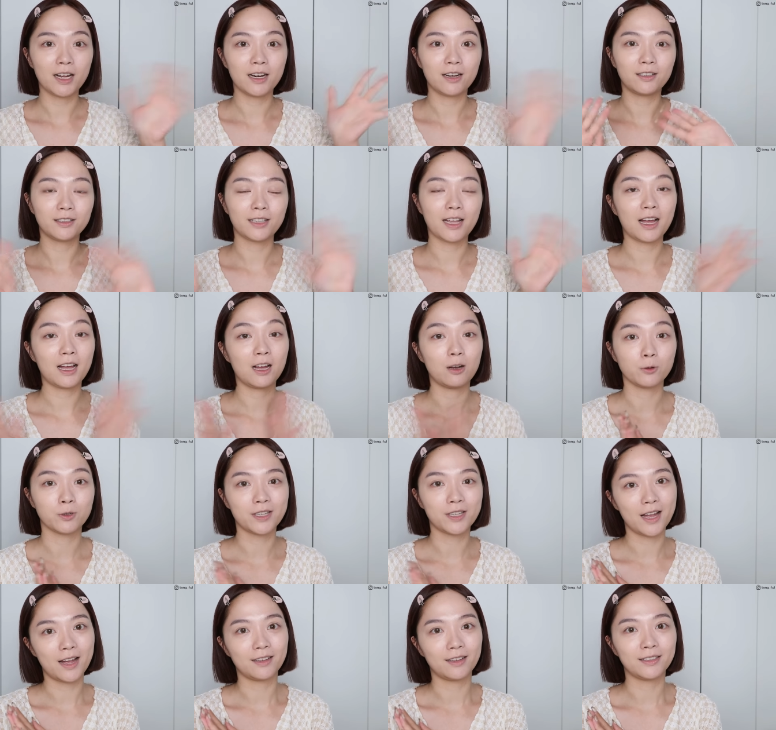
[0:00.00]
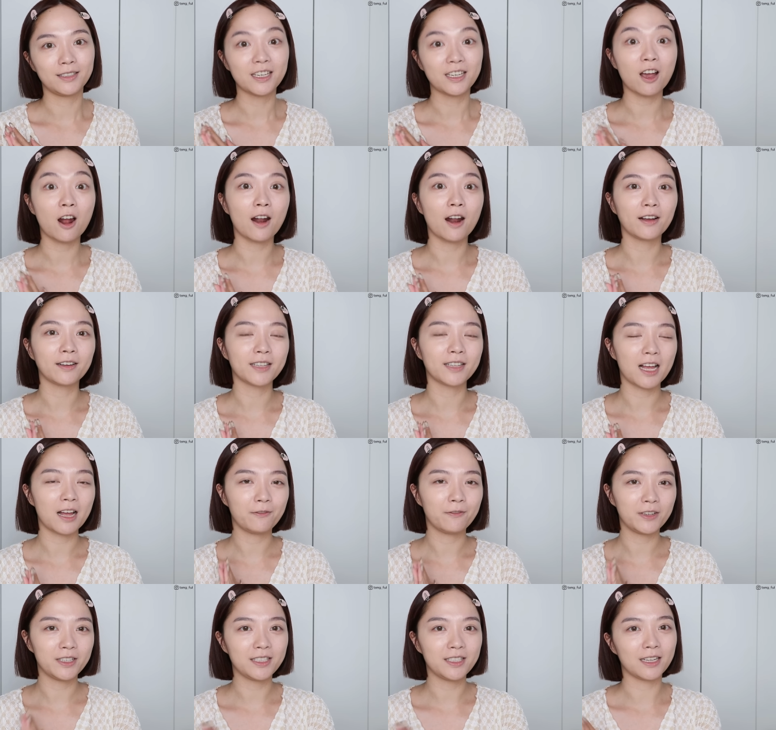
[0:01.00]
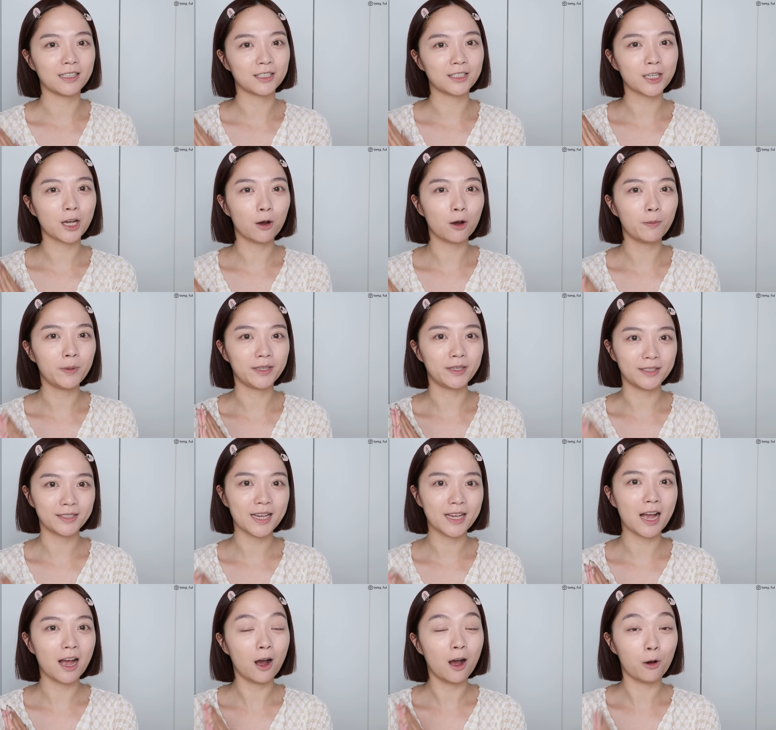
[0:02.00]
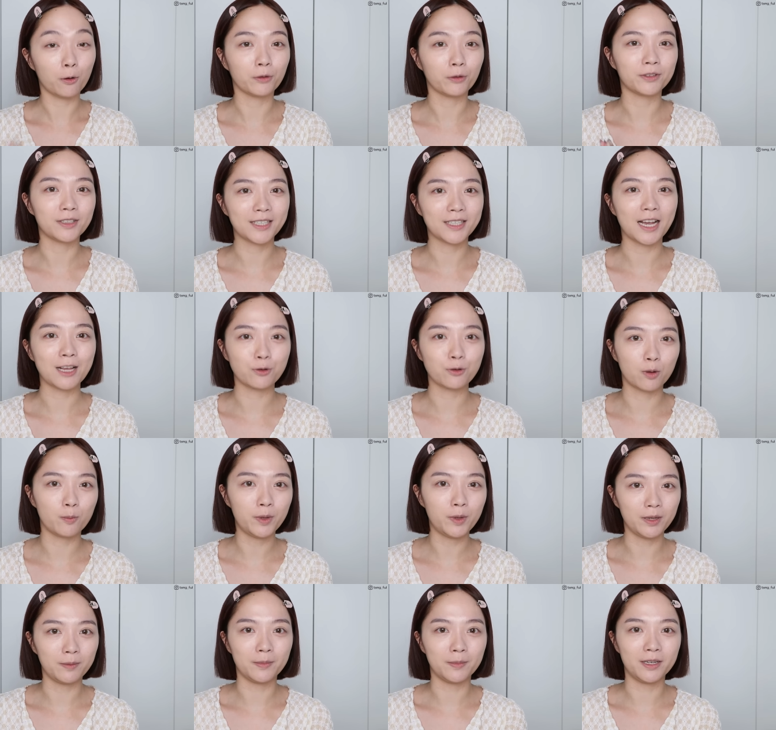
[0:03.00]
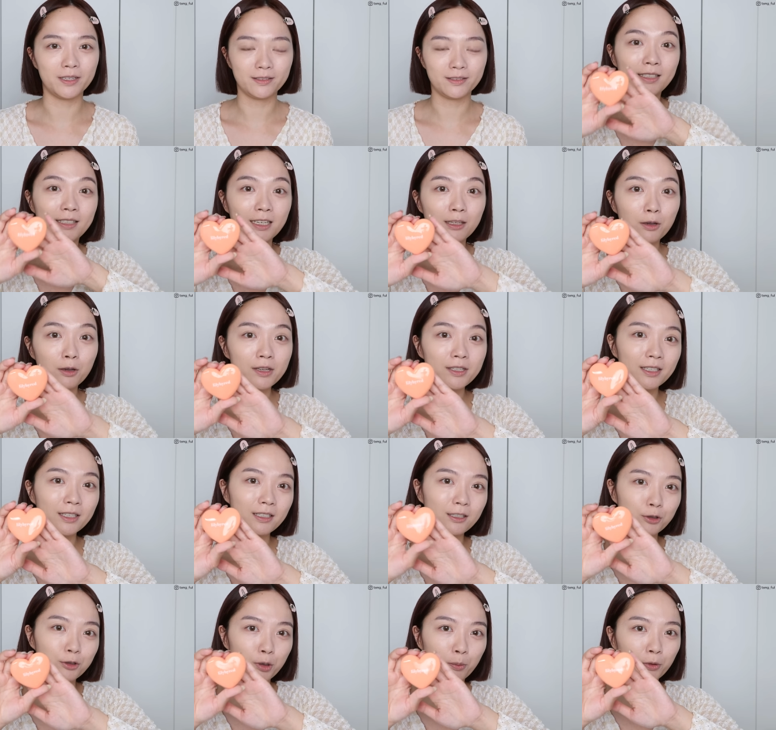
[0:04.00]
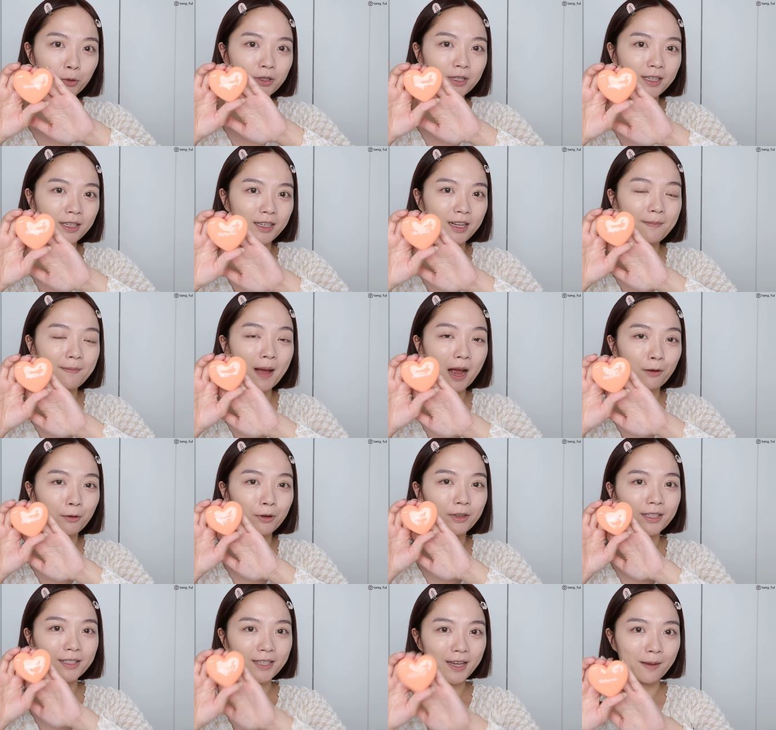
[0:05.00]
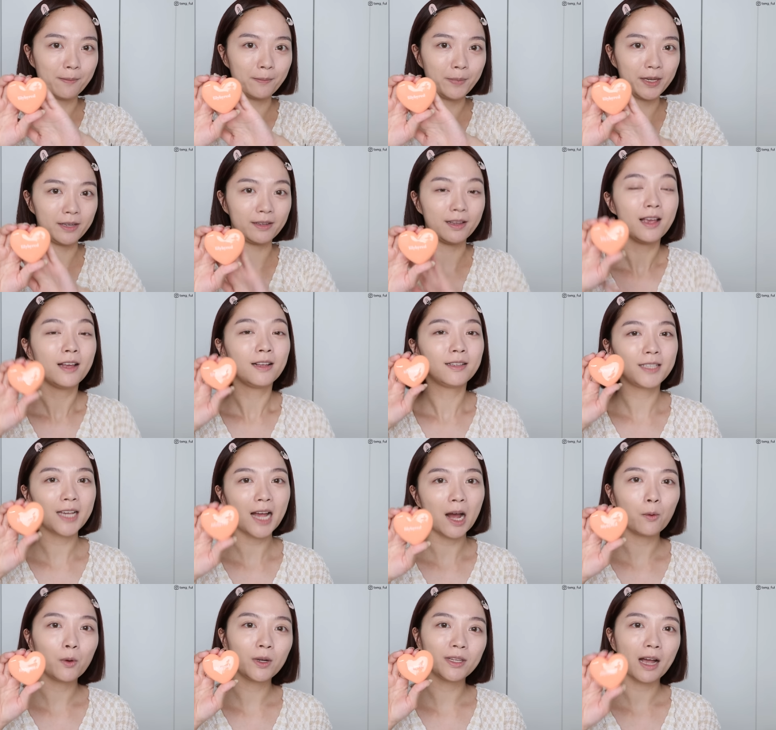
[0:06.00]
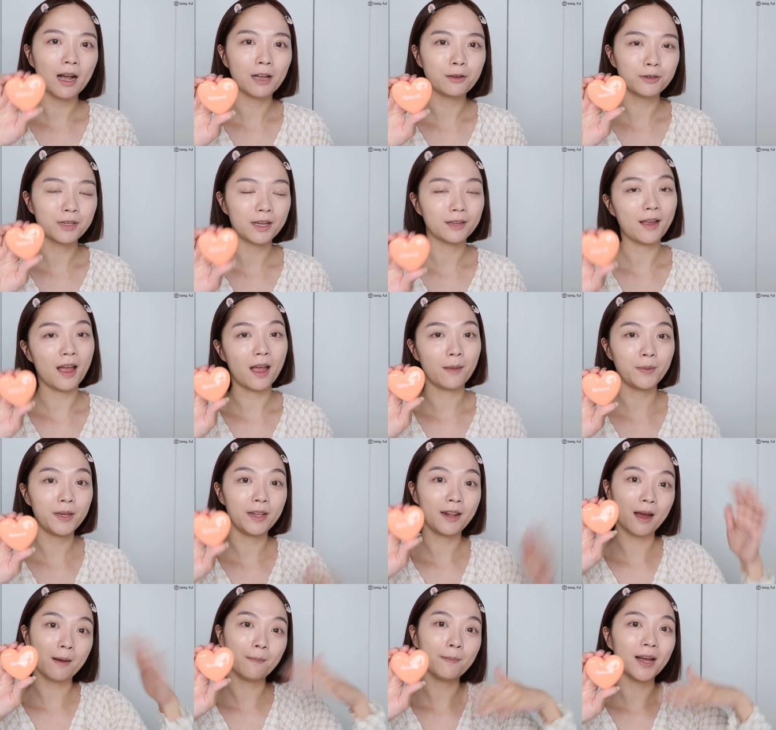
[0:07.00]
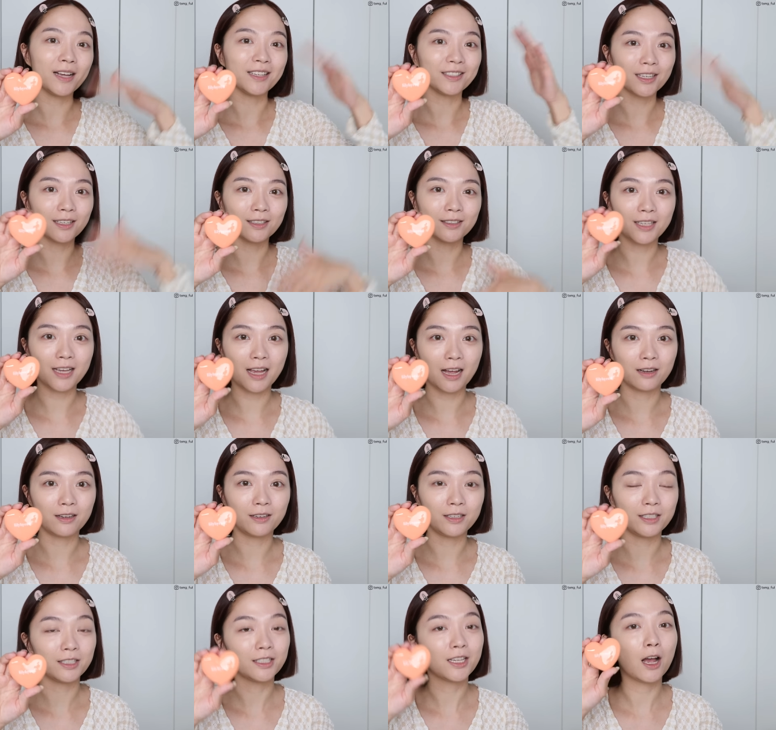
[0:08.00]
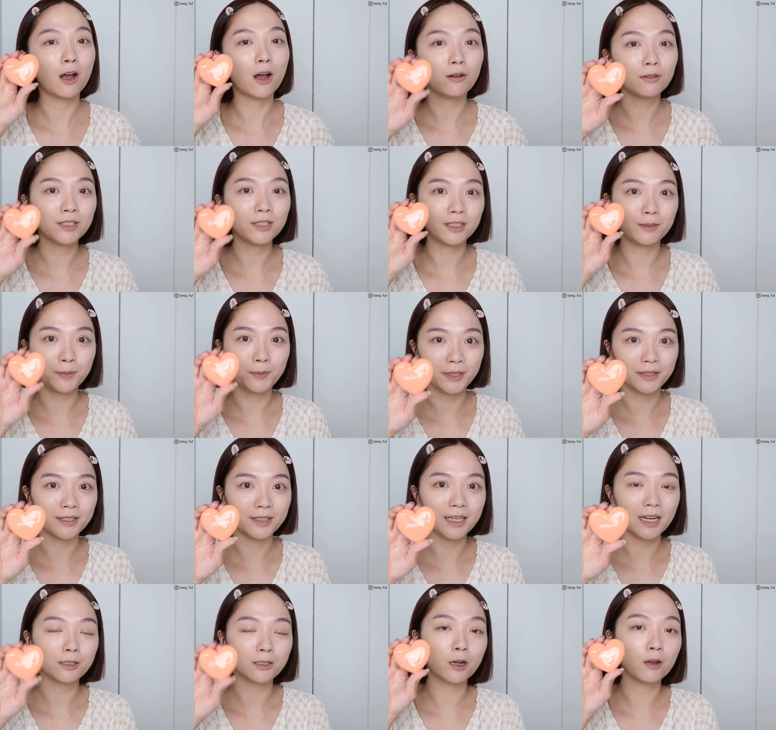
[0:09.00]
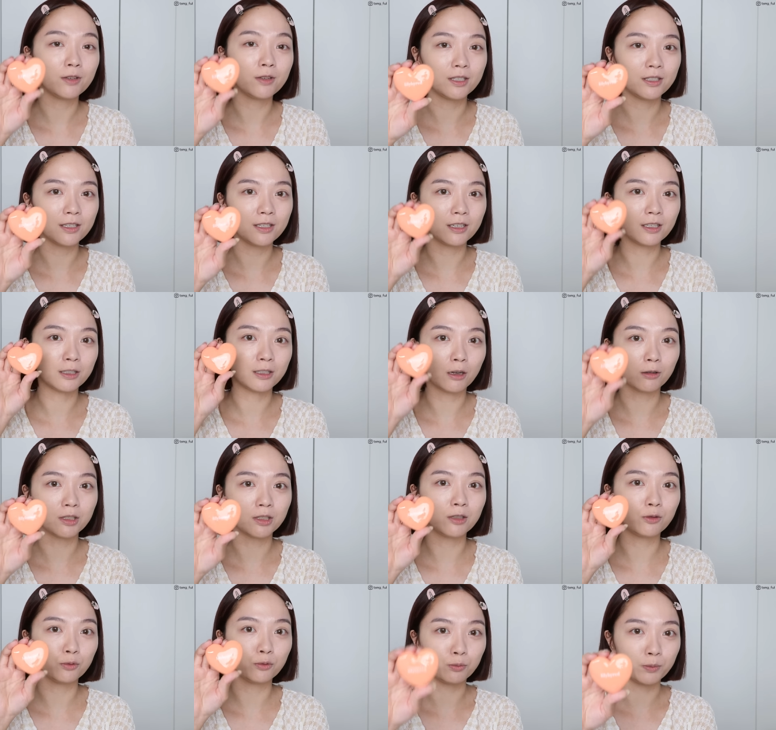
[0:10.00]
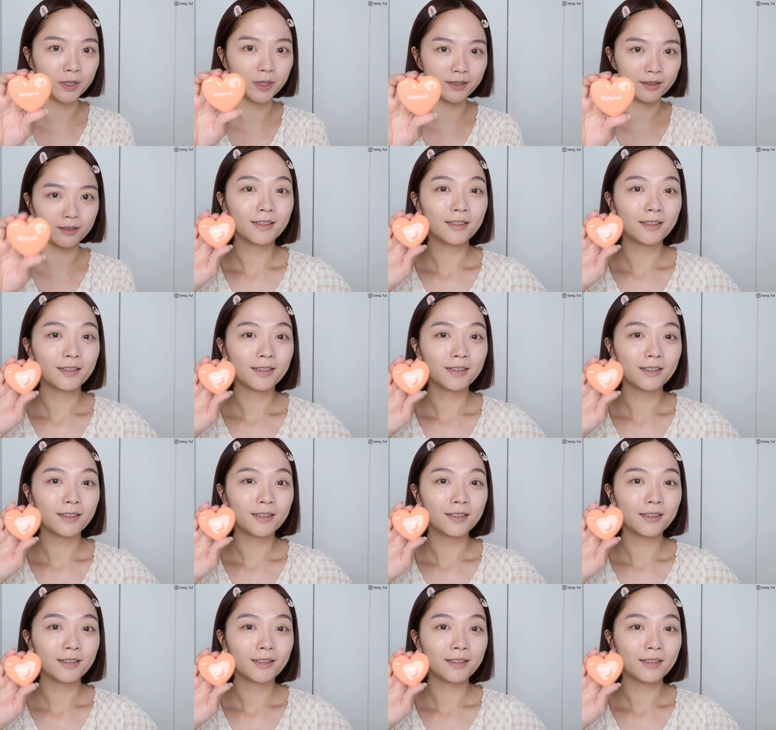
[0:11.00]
Hello，大家好，我是今接下来跟大家分享超平价好用的彩妆品了。今天推荐的全部都是莉莉白瑞的产品，价位大概就在台币两百上下而已，超级平价，超级适合小资主们。